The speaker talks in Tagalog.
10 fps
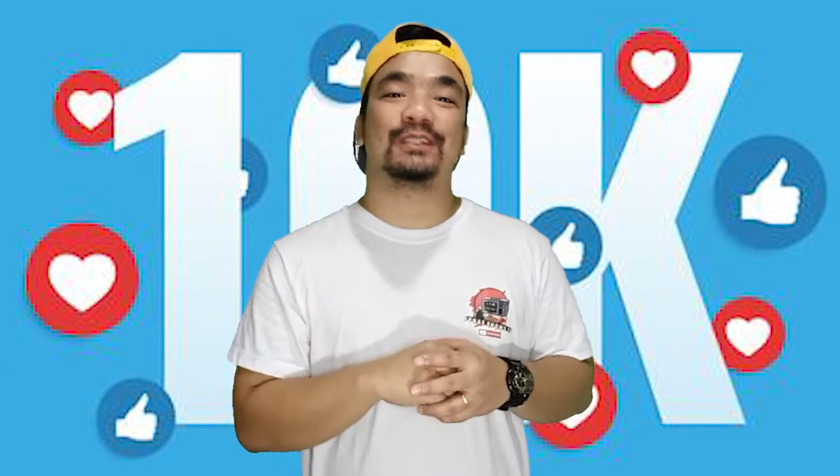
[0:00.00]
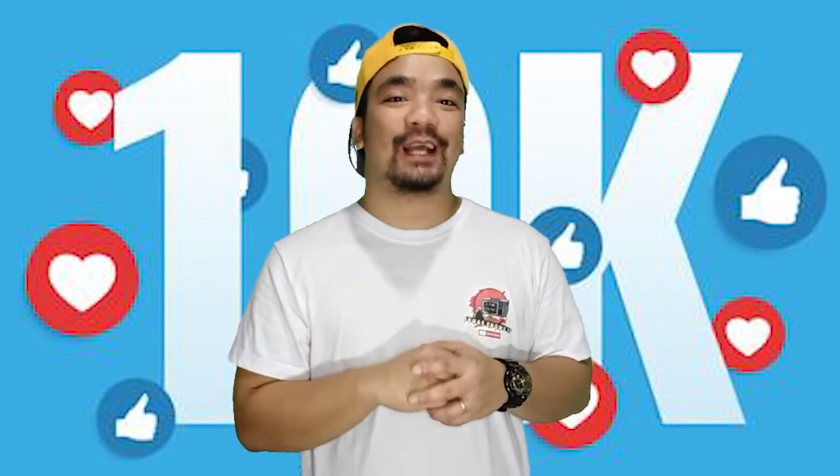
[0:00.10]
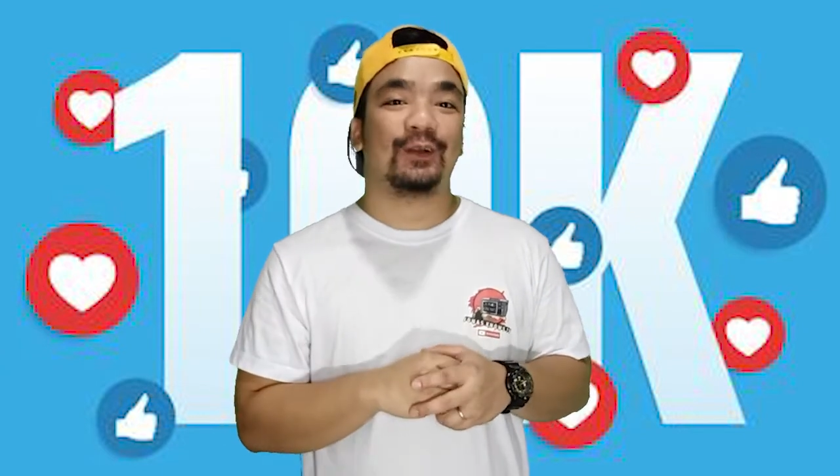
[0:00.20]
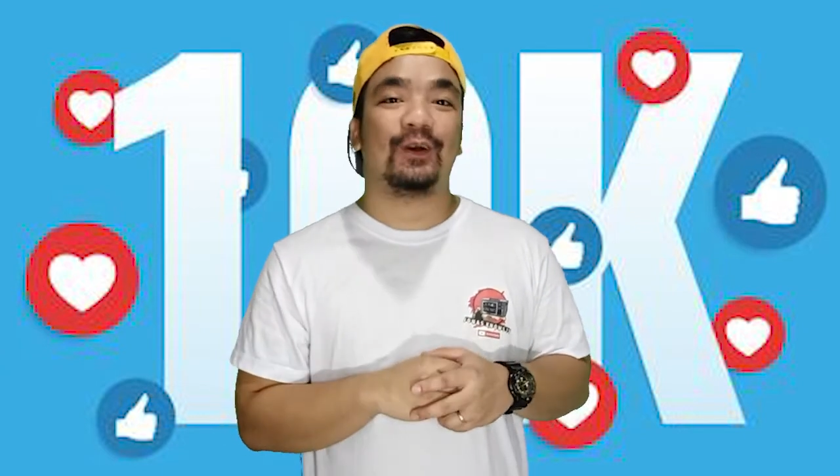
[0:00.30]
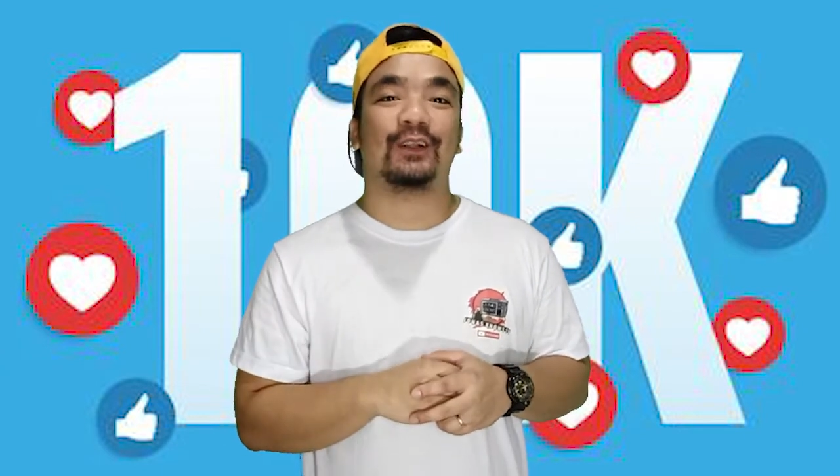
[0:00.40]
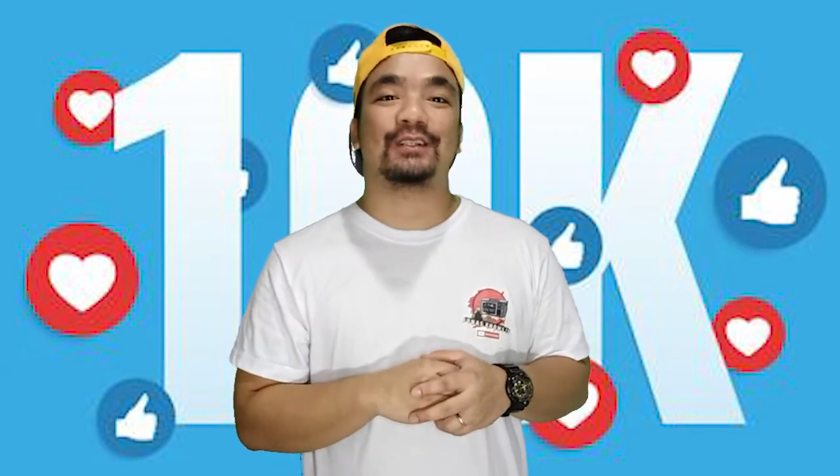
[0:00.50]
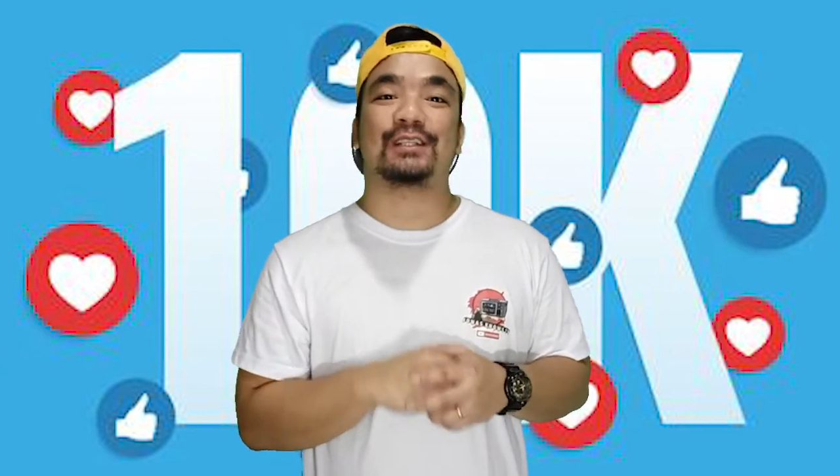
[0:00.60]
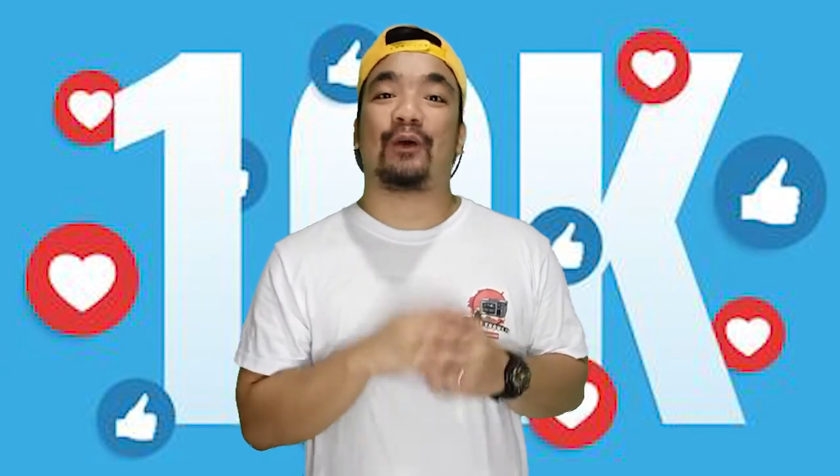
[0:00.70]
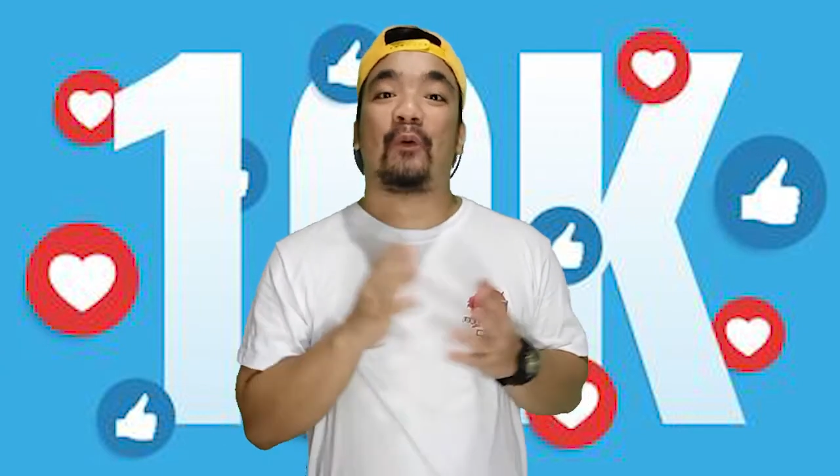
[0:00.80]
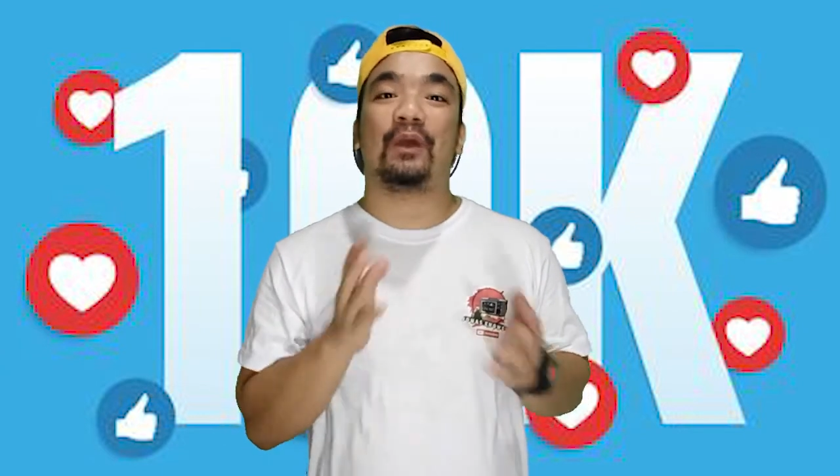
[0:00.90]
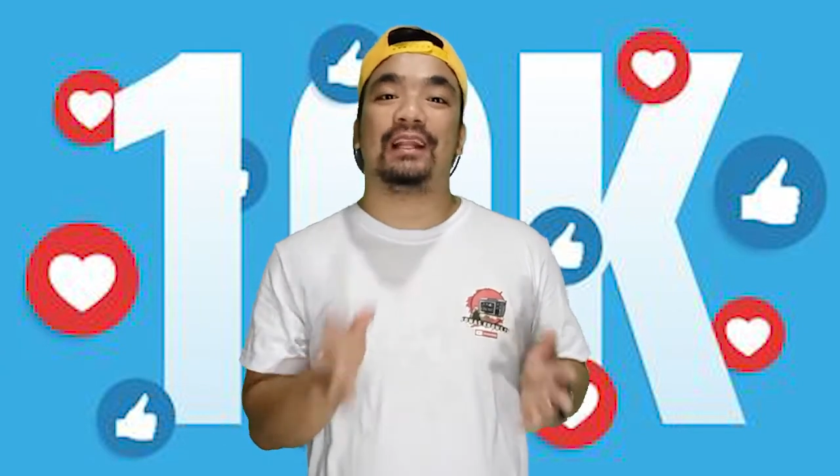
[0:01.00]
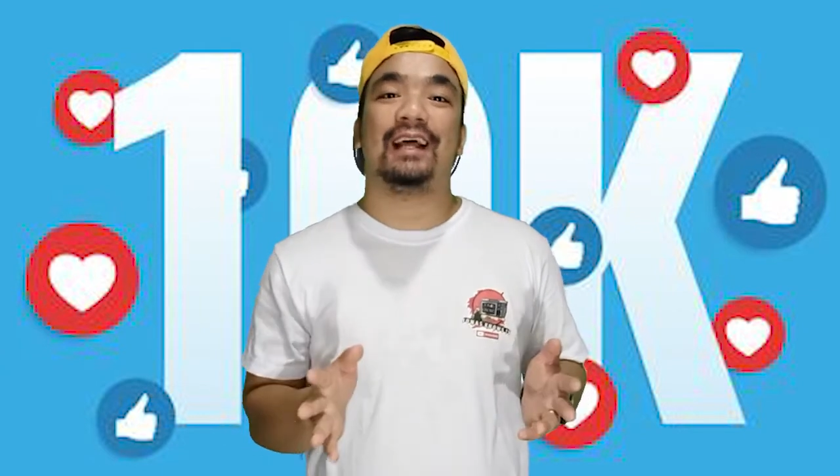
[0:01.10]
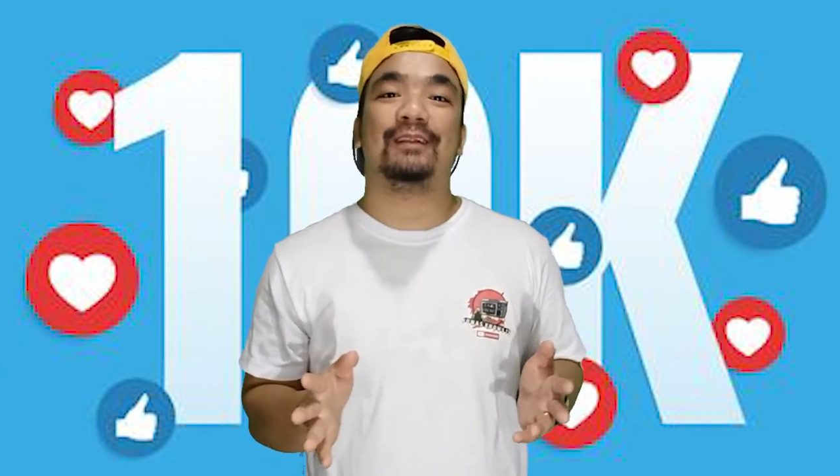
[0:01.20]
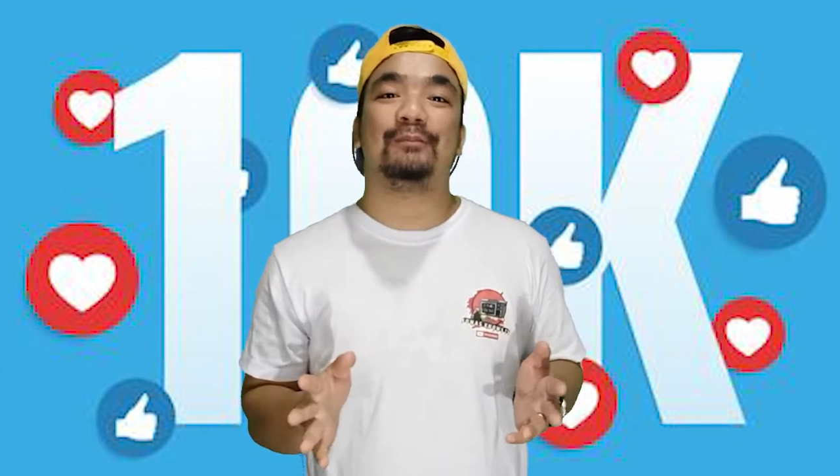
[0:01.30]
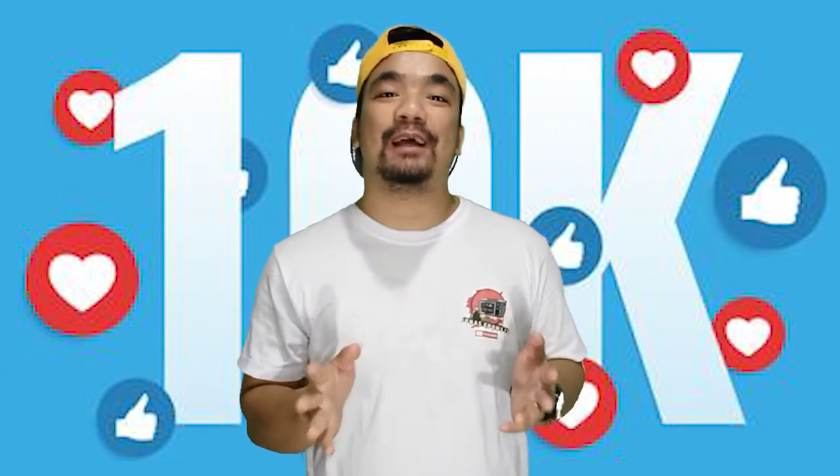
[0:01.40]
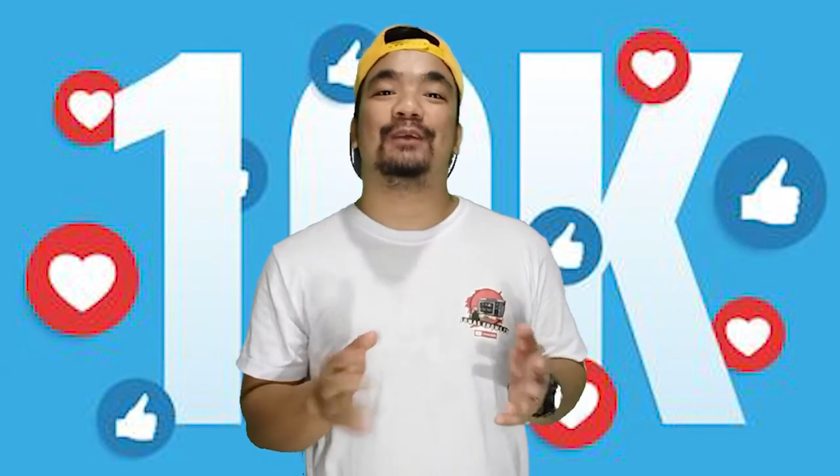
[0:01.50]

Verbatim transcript: yung sagot sa kung ilan